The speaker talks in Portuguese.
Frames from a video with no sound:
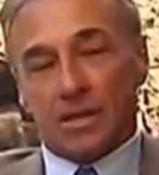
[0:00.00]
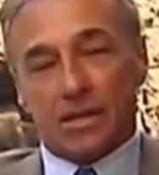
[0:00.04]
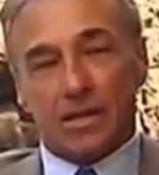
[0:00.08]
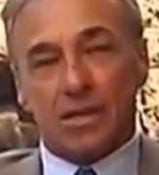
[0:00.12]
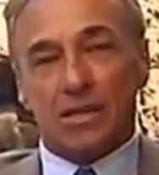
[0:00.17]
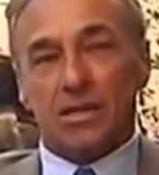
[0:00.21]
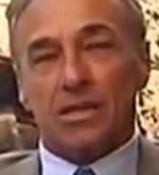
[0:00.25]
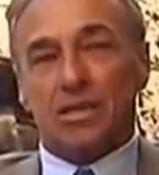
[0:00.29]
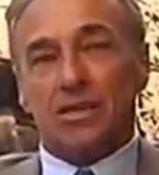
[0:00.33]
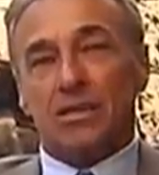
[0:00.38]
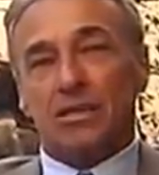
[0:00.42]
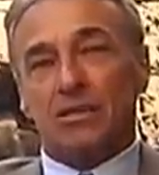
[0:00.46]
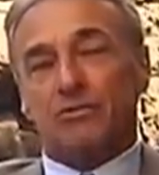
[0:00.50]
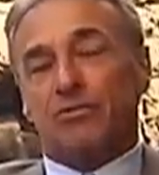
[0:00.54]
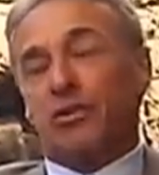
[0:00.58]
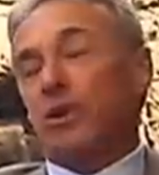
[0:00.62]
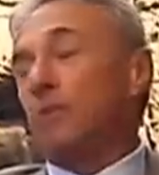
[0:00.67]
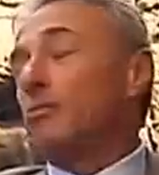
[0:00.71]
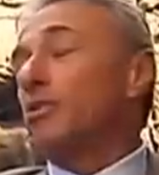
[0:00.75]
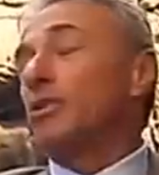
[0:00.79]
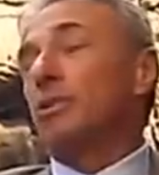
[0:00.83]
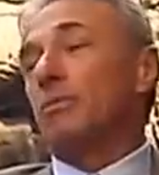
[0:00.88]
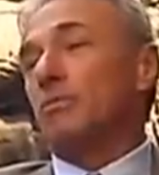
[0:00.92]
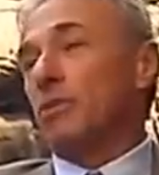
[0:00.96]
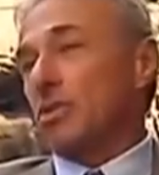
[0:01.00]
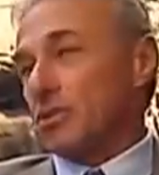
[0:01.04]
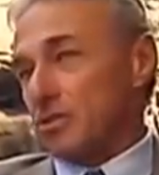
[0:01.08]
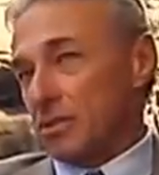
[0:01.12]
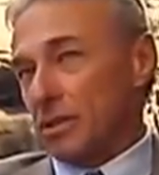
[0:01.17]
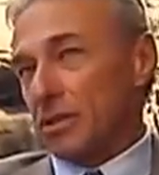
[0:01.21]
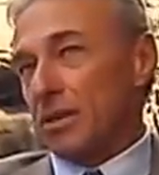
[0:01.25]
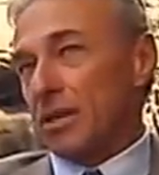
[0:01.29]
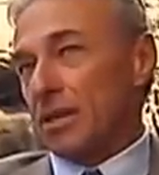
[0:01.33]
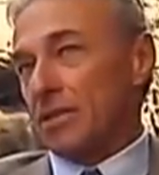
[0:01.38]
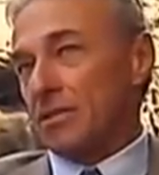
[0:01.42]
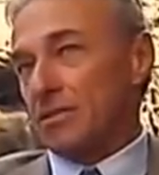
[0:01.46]
E foi muito
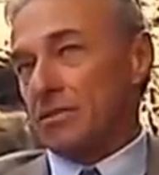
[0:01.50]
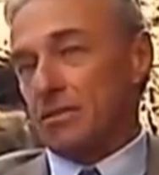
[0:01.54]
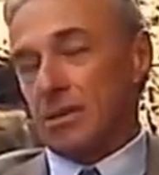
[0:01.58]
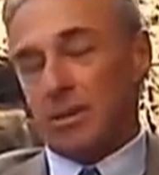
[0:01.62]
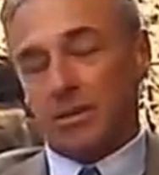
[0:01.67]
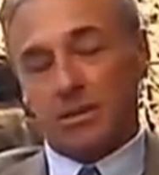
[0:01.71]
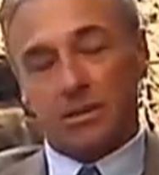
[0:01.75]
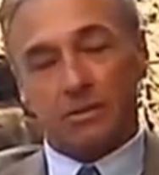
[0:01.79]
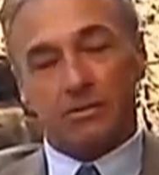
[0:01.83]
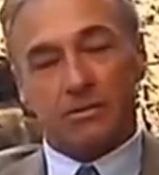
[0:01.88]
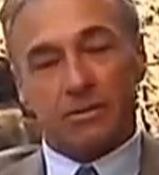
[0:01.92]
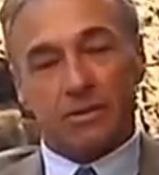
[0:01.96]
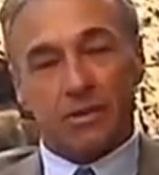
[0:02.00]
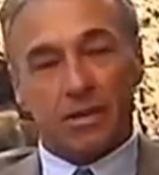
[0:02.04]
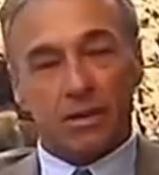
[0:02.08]
emocionante, entendeu?